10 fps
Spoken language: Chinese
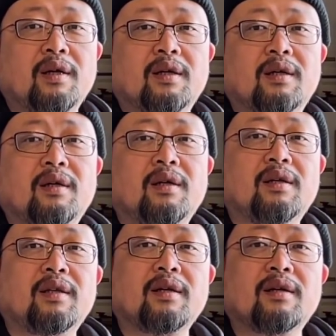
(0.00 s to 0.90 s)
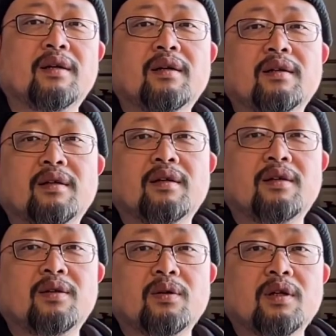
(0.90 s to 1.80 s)
那那个。
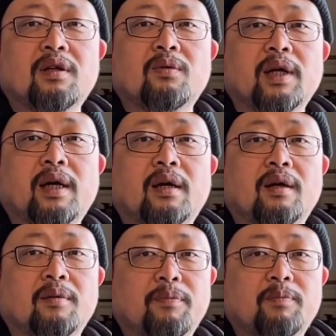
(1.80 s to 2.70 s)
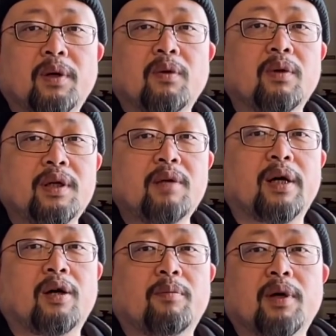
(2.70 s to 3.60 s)
各种各种各样的，呃，包括医
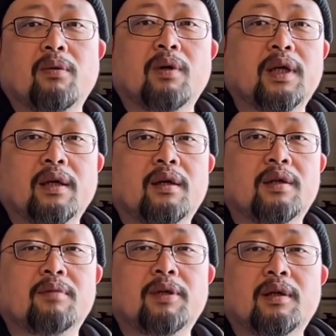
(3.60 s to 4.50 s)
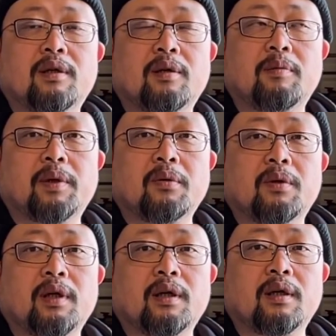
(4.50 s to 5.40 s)
保，包括这个什么，呃，包
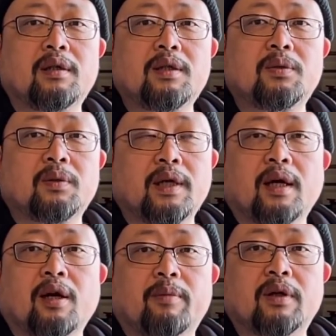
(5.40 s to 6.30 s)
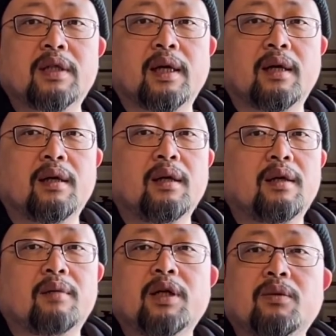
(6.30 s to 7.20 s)
括这个基础的养老保险，
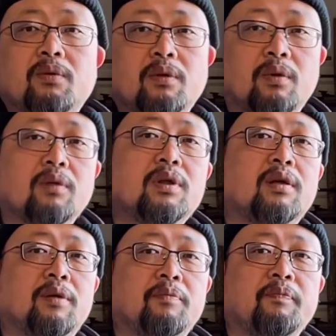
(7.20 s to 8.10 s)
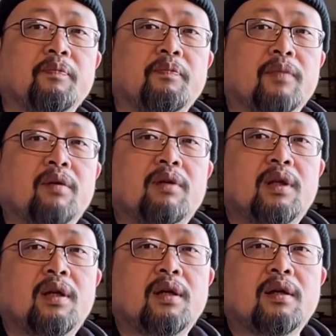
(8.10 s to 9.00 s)
什么这些西我都交着，没问
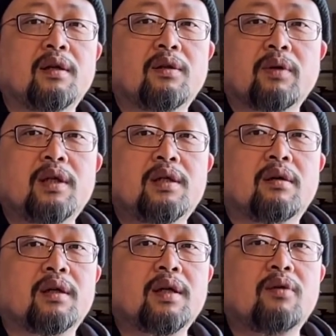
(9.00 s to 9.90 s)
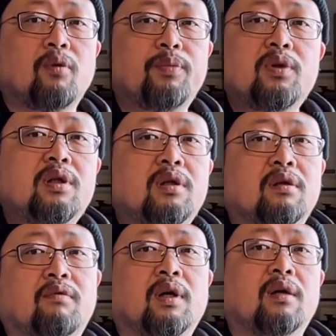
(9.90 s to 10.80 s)
题，都给你交着。但是我不指
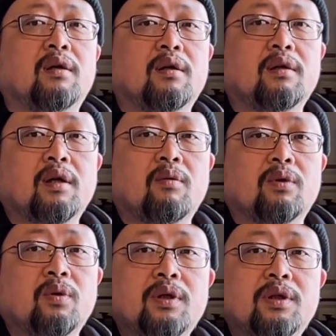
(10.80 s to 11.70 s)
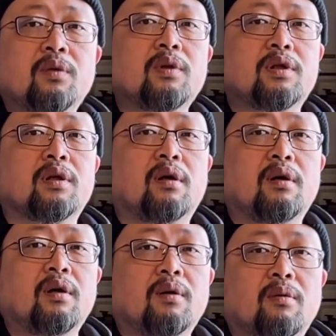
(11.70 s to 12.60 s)
望，当我退休的时候，
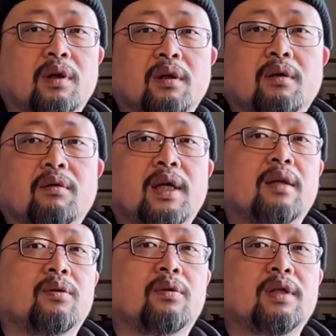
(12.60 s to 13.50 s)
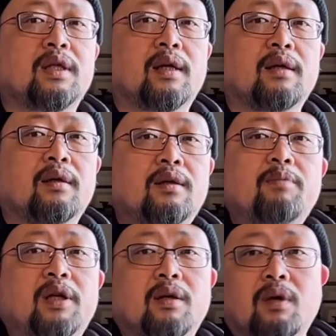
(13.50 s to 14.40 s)
我能够拿到多少钱。日
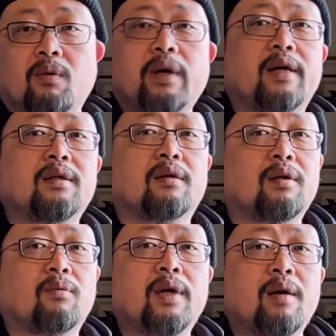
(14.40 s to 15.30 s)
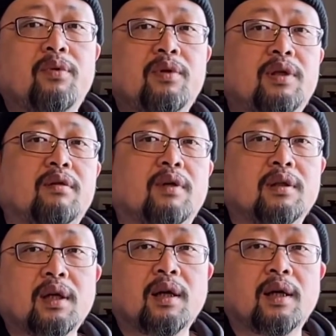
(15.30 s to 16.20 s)
本这块我也交着，我也不指望
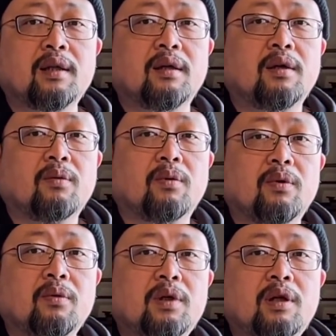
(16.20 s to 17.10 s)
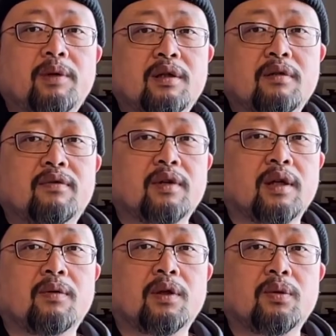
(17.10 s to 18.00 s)
将来呢，我用日本政府
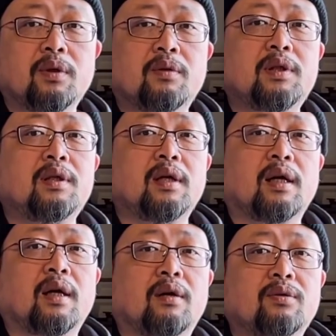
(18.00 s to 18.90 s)
给我的退休金养老。